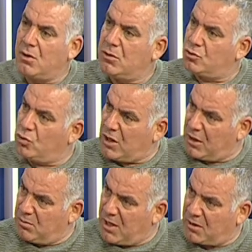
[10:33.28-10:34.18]
Süt
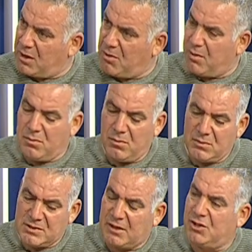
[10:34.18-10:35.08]
alımları tamam,
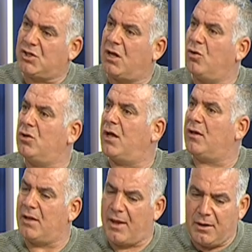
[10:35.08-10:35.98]
satışları
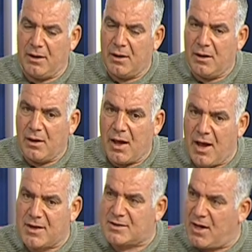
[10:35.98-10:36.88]
onların da yani
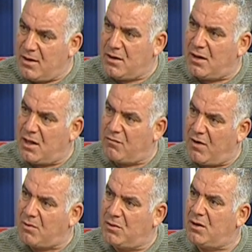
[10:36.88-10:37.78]
aksayan yerleri
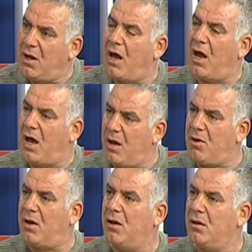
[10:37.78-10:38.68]
var mı?
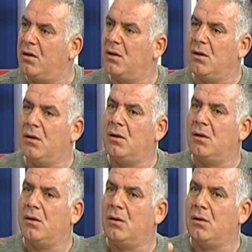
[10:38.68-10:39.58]
Ama
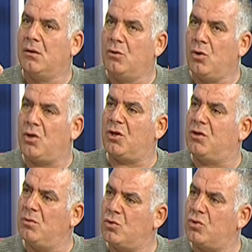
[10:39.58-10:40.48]

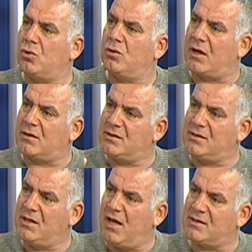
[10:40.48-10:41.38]
yönetim kurulların
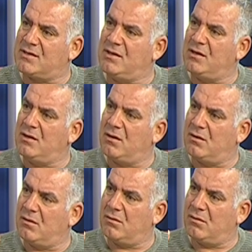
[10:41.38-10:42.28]
siyasi
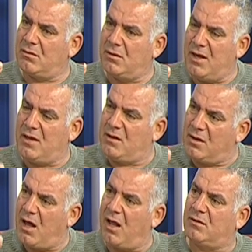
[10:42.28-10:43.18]
etik
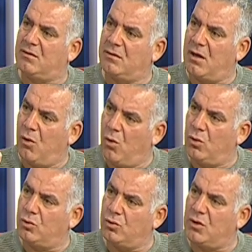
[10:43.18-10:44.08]
altında
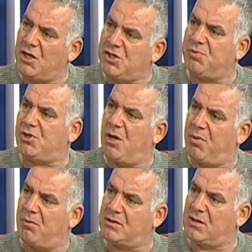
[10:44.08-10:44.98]
olduğunda hiçbir şey
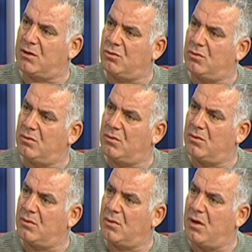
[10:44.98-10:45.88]
yapamazlar.
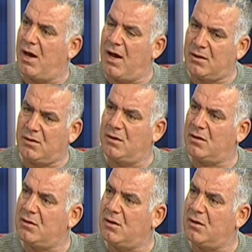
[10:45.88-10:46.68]
Artık